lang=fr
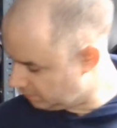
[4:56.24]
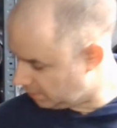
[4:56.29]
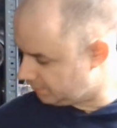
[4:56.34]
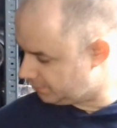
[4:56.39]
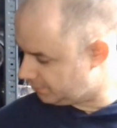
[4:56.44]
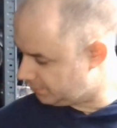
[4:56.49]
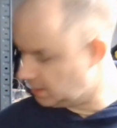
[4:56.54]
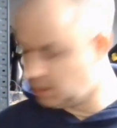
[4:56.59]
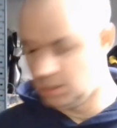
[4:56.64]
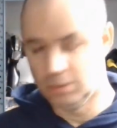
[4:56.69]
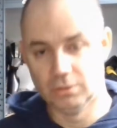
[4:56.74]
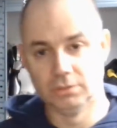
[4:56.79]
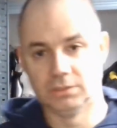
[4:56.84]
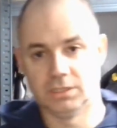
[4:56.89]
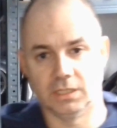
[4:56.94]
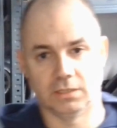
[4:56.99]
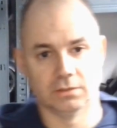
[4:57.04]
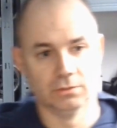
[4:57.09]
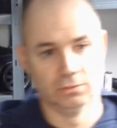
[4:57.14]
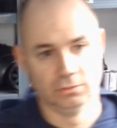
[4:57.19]
être fait, le
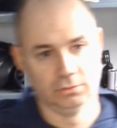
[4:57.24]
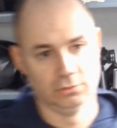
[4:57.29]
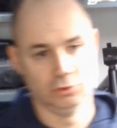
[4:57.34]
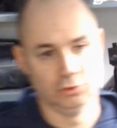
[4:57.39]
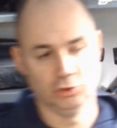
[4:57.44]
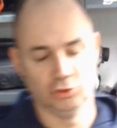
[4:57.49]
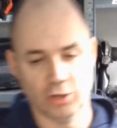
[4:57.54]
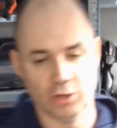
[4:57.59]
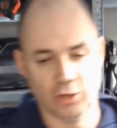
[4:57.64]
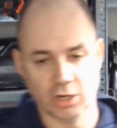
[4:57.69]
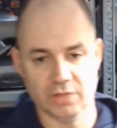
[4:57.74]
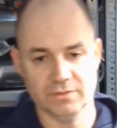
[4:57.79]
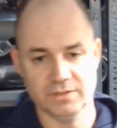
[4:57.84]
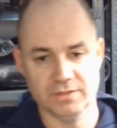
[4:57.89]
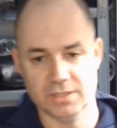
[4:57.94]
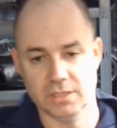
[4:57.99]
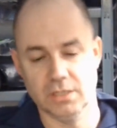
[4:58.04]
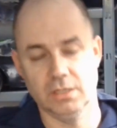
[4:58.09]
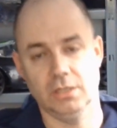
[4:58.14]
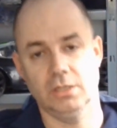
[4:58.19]
techno je le
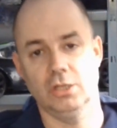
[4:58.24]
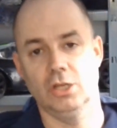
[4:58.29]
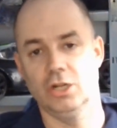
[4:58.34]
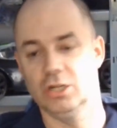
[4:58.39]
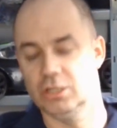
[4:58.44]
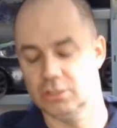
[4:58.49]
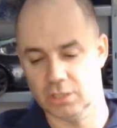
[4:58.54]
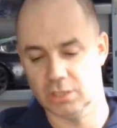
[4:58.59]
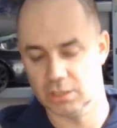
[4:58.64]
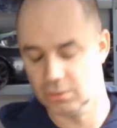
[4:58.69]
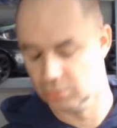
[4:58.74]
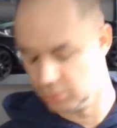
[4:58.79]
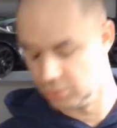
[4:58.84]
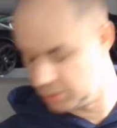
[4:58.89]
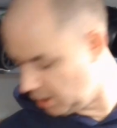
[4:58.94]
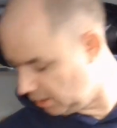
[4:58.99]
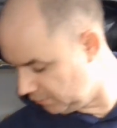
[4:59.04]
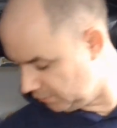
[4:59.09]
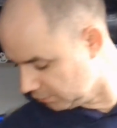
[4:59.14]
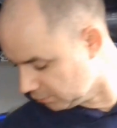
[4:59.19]
réviser et le techno
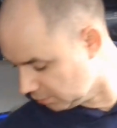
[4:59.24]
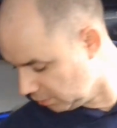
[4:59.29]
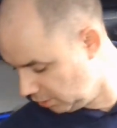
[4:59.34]
sera rond.